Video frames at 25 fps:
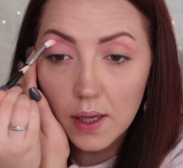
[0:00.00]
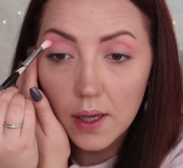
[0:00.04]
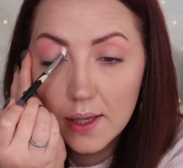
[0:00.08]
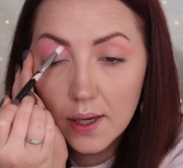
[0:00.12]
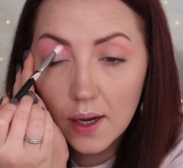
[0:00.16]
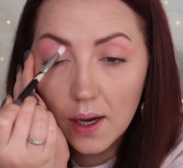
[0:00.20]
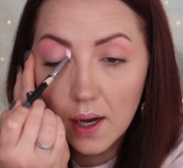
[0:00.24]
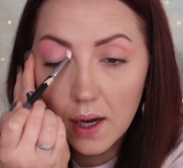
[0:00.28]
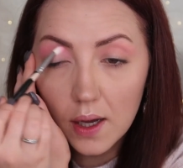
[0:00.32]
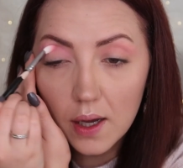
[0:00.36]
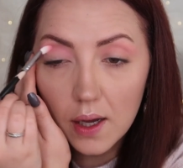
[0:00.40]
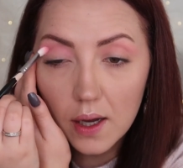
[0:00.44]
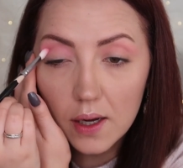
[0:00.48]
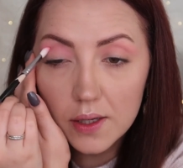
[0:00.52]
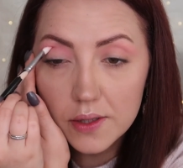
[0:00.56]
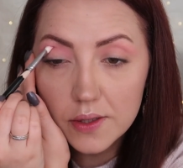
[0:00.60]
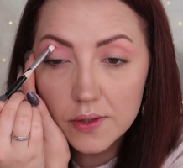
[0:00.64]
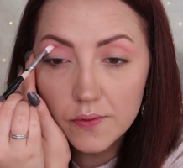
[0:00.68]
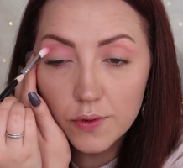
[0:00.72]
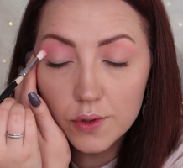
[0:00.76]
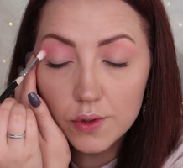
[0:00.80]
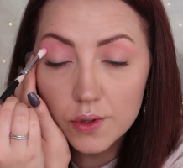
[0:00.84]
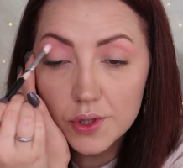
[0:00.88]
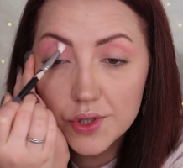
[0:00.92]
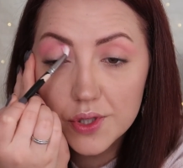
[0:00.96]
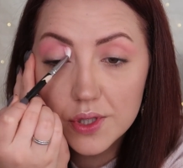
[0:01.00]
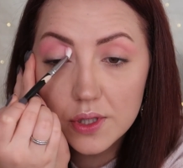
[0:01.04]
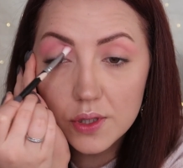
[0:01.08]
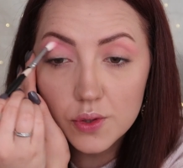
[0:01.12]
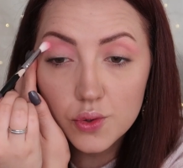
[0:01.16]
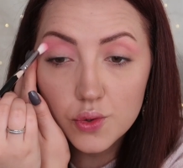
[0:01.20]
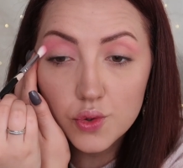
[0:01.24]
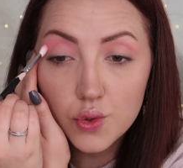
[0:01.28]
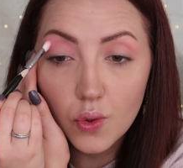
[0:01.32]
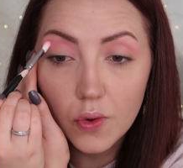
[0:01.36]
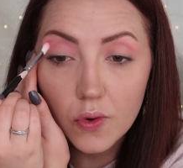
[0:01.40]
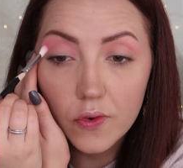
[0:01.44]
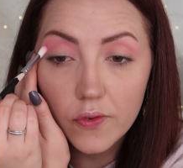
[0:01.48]
Ki iHeart
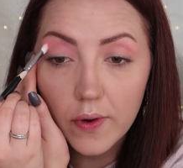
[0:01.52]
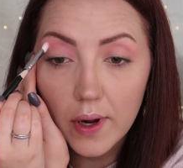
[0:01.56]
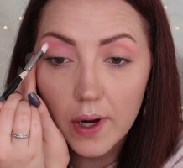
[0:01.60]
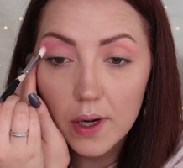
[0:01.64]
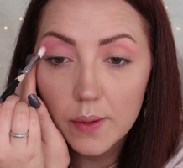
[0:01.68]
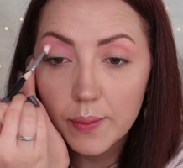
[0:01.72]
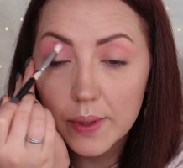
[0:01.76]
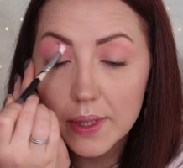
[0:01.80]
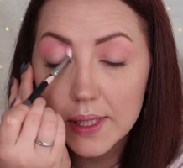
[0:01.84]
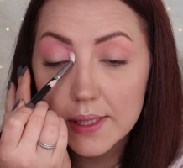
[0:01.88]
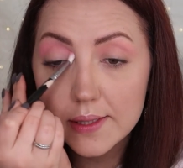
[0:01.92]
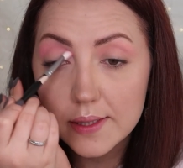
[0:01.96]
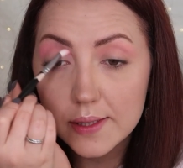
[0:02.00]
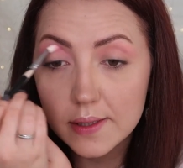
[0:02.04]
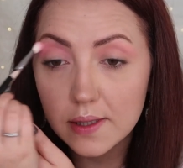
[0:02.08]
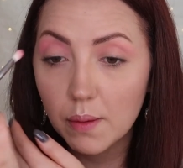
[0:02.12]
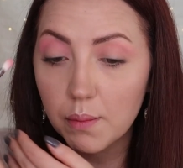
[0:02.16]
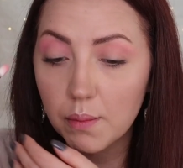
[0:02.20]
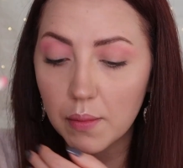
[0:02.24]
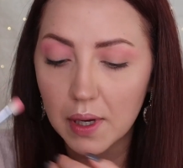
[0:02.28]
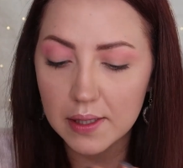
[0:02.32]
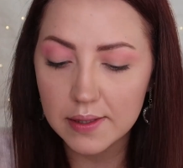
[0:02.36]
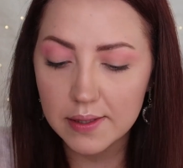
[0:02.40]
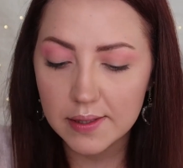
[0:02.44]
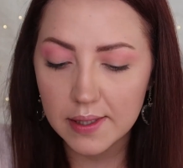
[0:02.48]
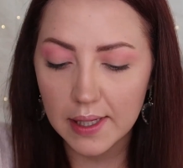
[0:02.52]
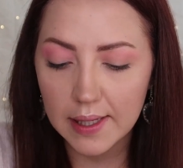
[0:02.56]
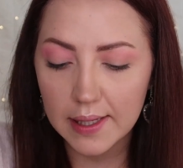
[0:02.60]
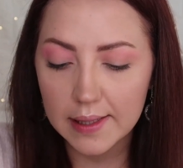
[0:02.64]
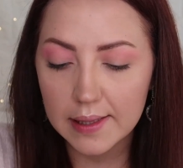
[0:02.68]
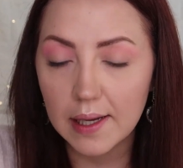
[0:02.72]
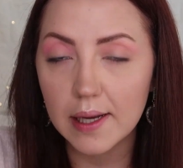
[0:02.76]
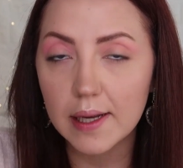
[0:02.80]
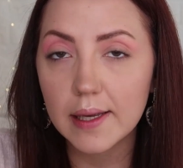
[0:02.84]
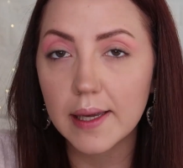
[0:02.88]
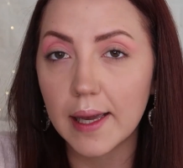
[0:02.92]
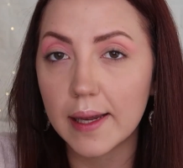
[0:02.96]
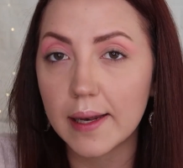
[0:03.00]
Evolution'ın çoğu far paletinde mat
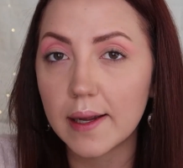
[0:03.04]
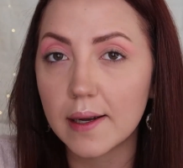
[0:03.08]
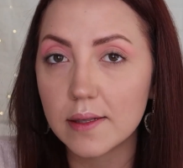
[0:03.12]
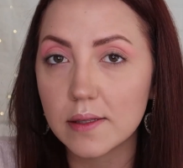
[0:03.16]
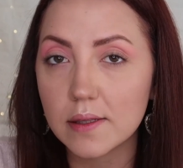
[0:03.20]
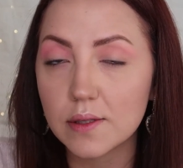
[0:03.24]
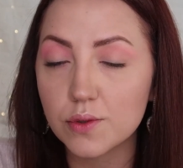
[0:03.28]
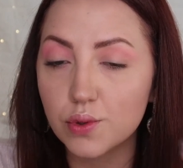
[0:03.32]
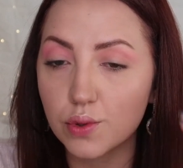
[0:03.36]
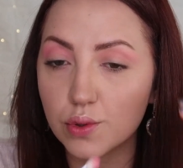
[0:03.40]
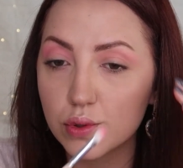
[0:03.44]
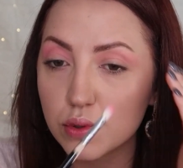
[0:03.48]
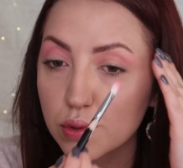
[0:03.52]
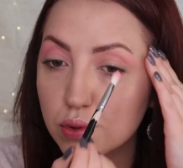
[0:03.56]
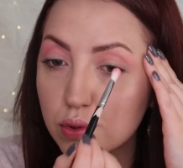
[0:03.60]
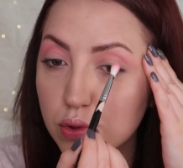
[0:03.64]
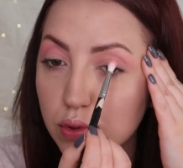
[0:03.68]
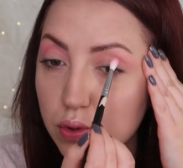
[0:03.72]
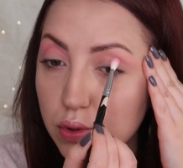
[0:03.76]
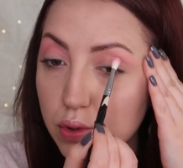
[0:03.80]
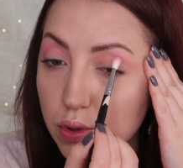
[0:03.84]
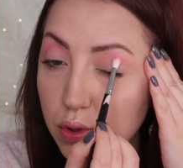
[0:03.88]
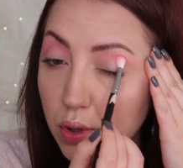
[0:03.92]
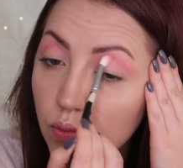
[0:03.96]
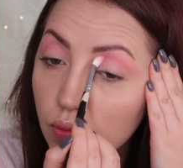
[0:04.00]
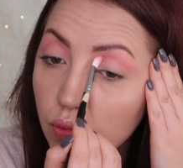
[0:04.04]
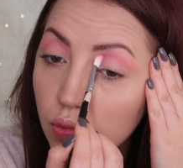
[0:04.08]
renkler genelde tozutur.